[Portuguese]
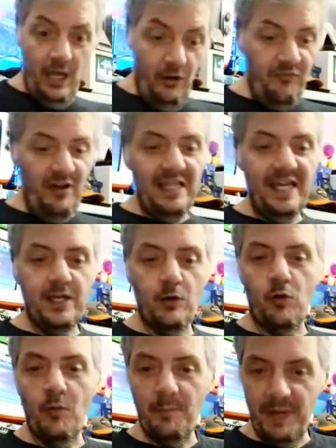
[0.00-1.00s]
Eu falei que
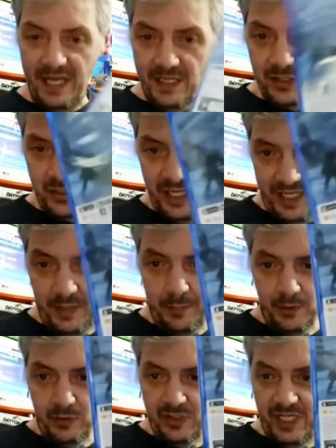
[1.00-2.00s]
eu comprei isso daqui
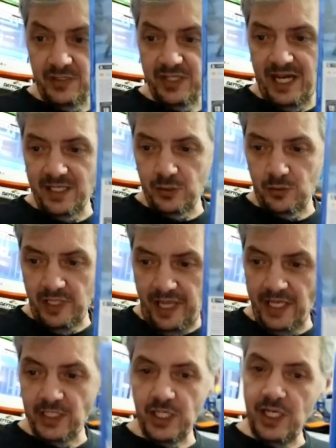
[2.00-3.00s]
por 200 reais do
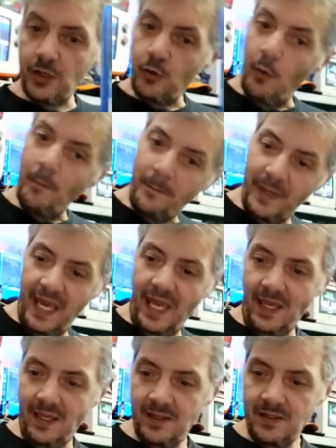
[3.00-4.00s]
cliente e
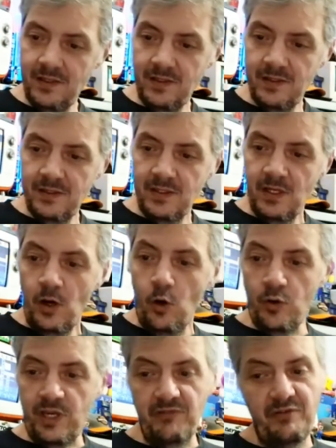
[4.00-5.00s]
comprei.
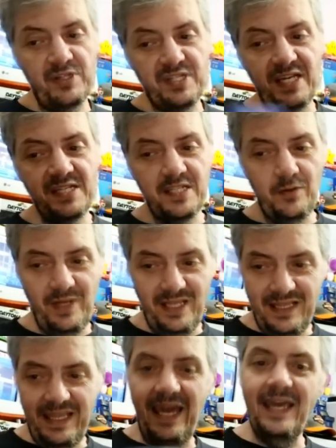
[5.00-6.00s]
O que vocês não
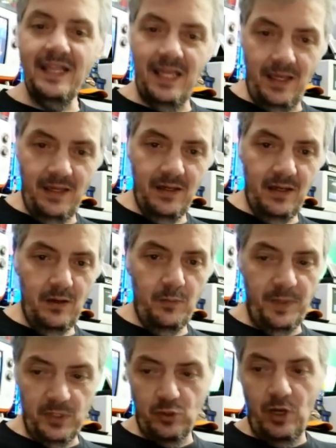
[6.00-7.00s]
entendem,
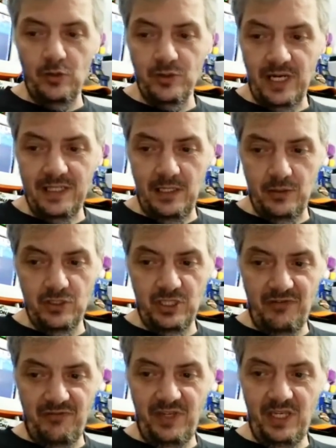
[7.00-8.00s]
pessoal do canal do
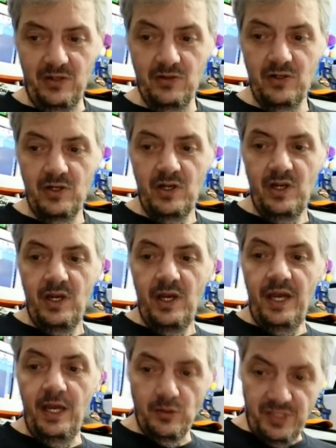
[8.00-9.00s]
Jefinho,
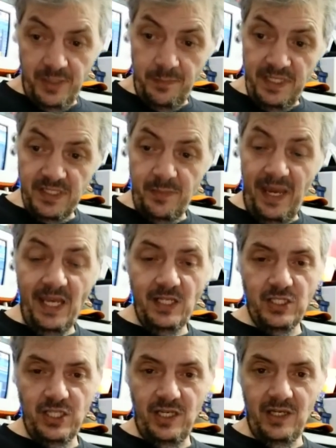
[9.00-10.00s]
eu
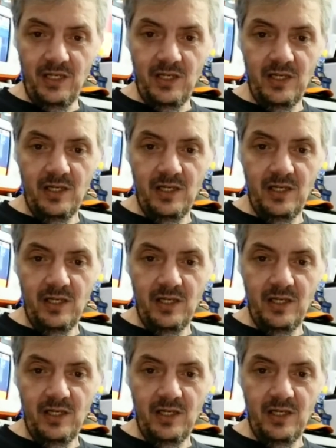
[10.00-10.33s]
simplesmente